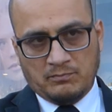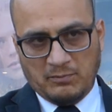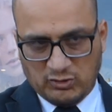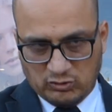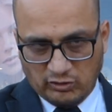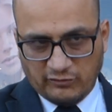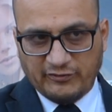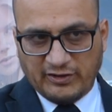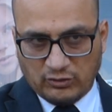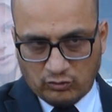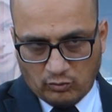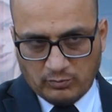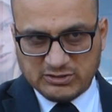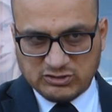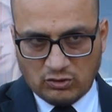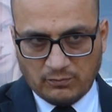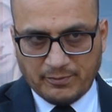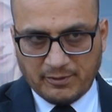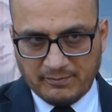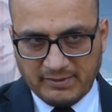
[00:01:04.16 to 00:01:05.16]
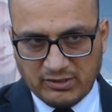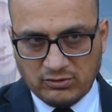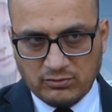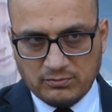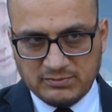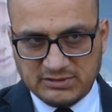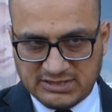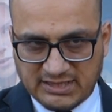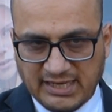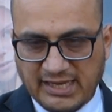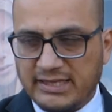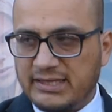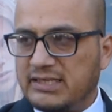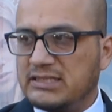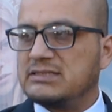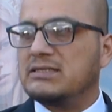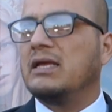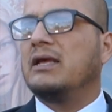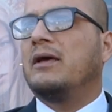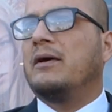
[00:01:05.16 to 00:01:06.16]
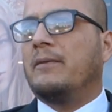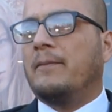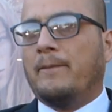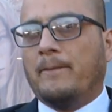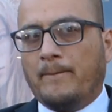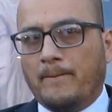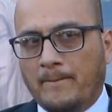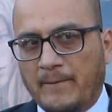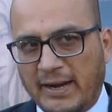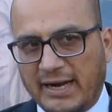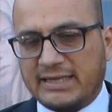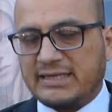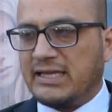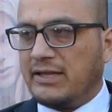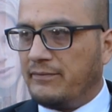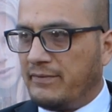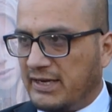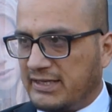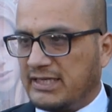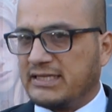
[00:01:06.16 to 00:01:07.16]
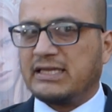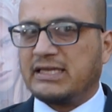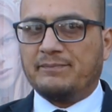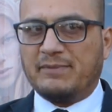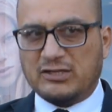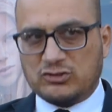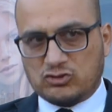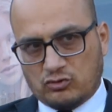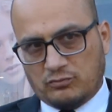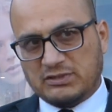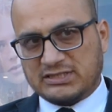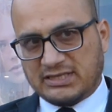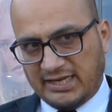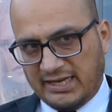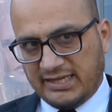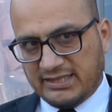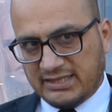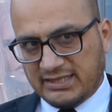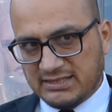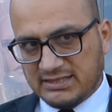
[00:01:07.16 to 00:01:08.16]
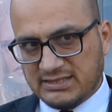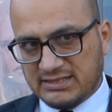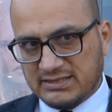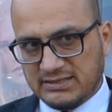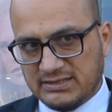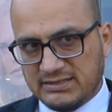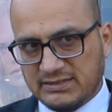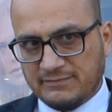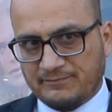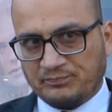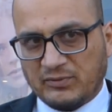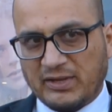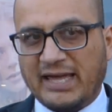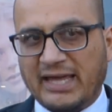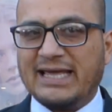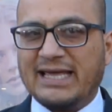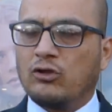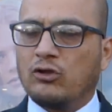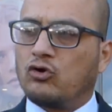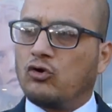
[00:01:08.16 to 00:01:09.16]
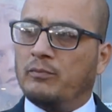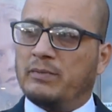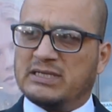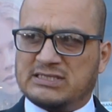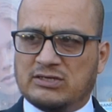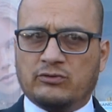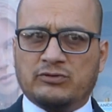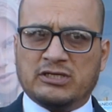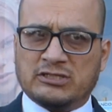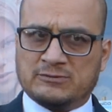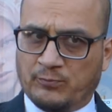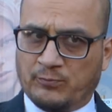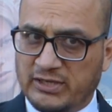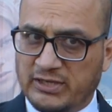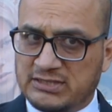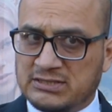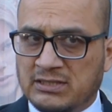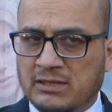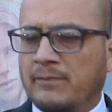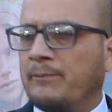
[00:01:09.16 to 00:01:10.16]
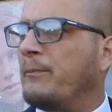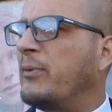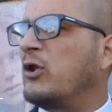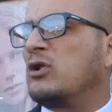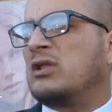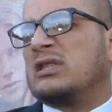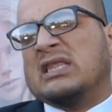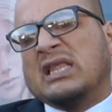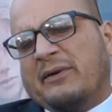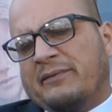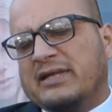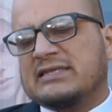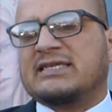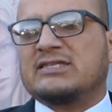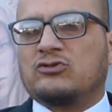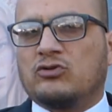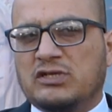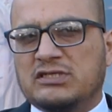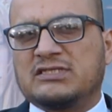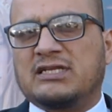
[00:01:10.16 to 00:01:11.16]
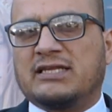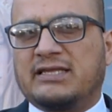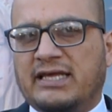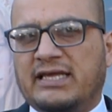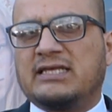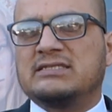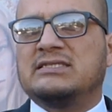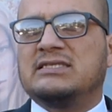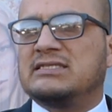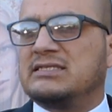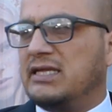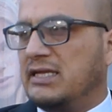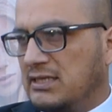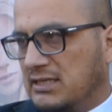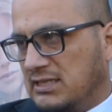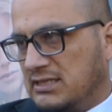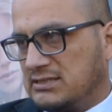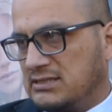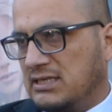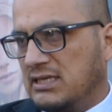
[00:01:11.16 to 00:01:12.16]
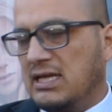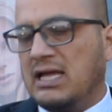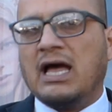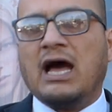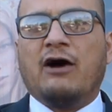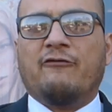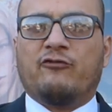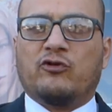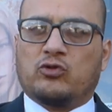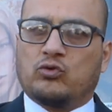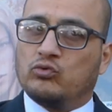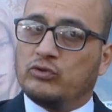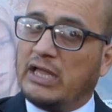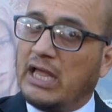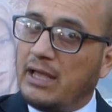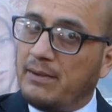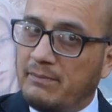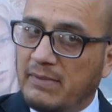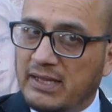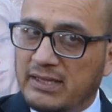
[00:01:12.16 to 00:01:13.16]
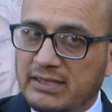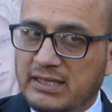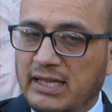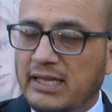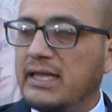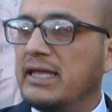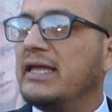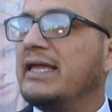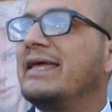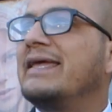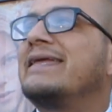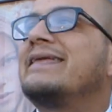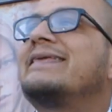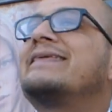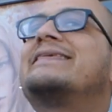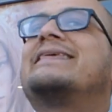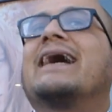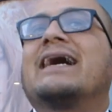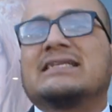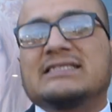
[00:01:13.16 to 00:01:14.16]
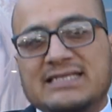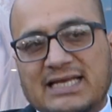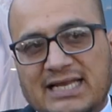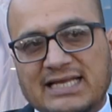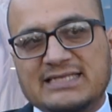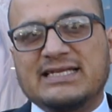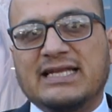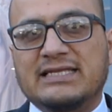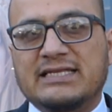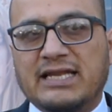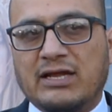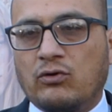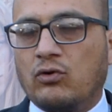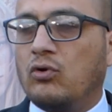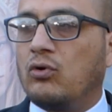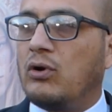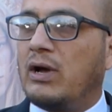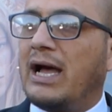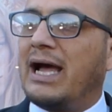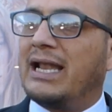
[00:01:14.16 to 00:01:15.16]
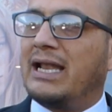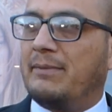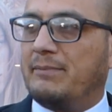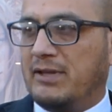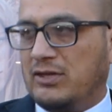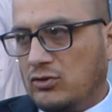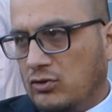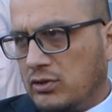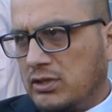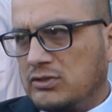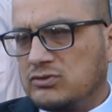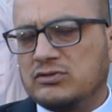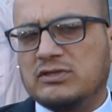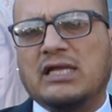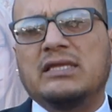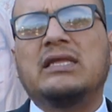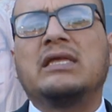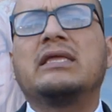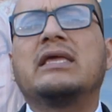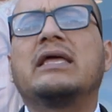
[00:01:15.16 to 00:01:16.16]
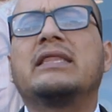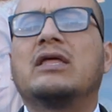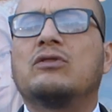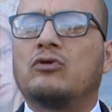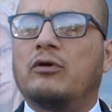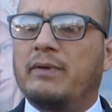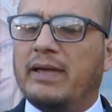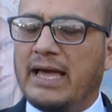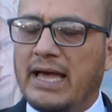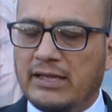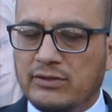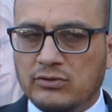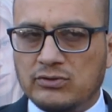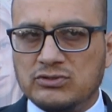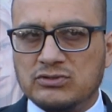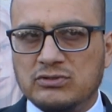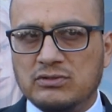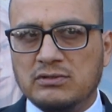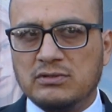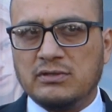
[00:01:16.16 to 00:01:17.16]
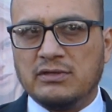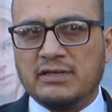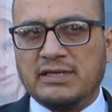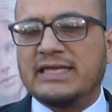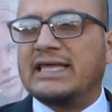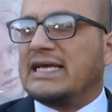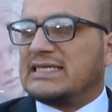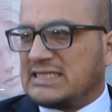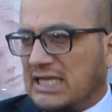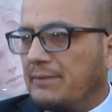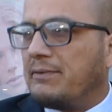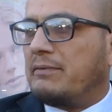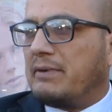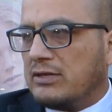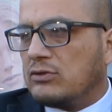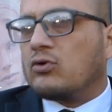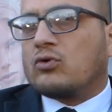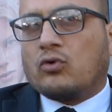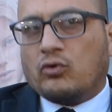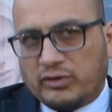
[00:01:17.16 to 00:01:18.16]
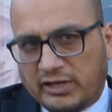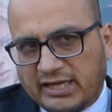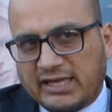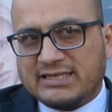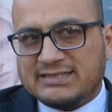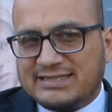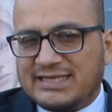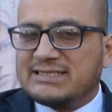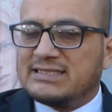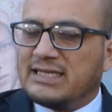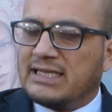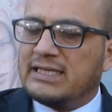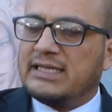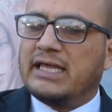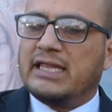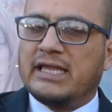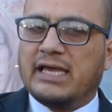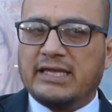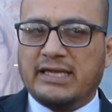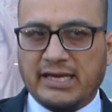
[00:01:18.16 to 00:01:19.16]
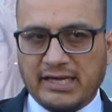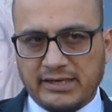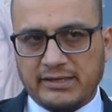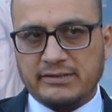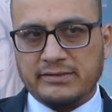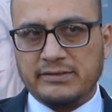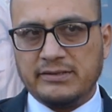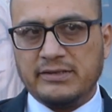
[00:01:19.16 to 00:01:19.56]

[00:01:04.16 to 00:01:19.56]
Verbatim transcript: Víctor y Fernando comenzaron primero, mis clientes. Marta y Berta también son mis clientes. Ellas lo comenzaron después, pero la verdad es que son estrategias distintas. Afortunadamente, ya se les entregó a la menor, es una niña de 9 años, ya está viviendo con ellas desde el día de ayer.